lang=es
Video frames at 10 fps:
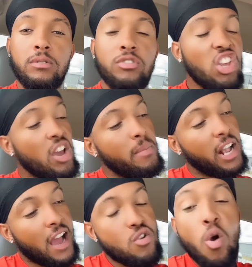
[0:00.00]
Dije, me
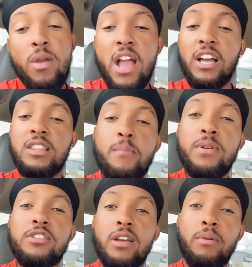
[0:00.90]
cayó bien este
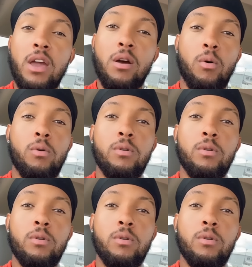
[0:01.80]
pinche viejo.